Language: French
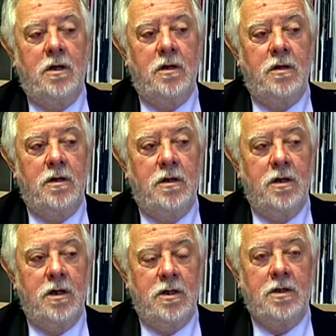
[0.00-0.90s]
euh,
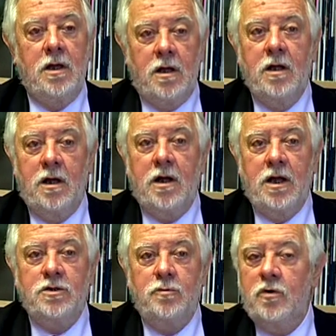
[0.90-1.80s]
est un,
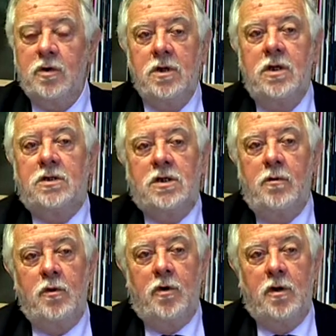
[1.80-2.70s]
classement
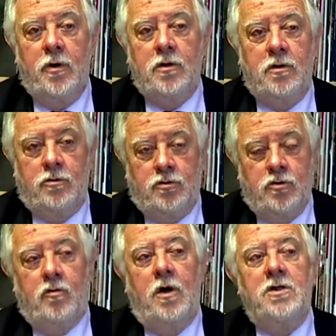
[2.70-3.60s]
extrêmement important. Je
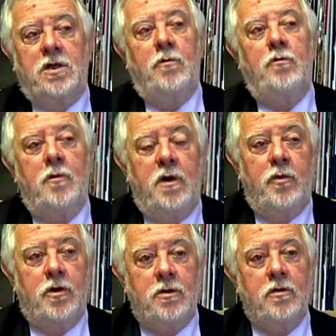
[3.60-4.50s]
crois extrêmement
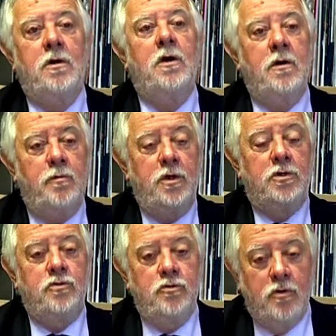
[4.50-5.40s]
important, bien
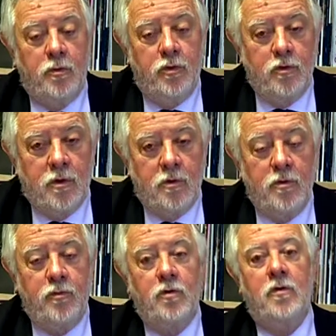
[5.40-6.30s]
sûr, pour,
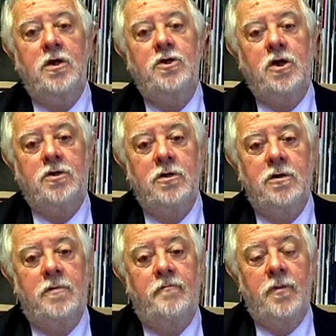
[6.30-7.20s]
euh, les
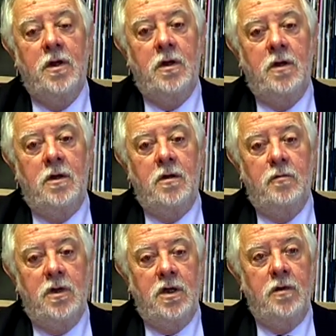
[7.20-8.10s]
chercheurs,
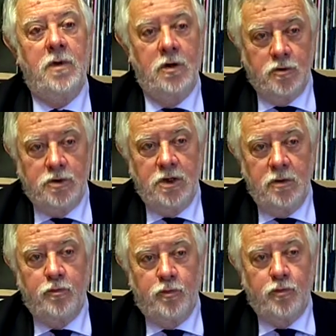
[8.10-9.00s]
mais,
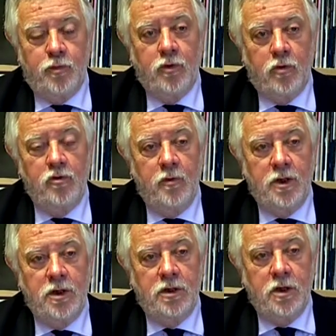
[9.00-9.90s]
aussi pour
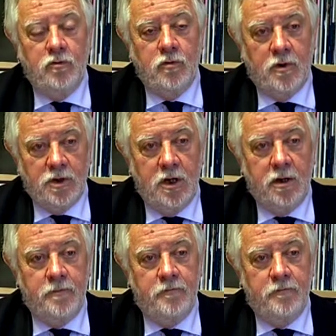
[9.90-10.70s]
l'humanité tout entière.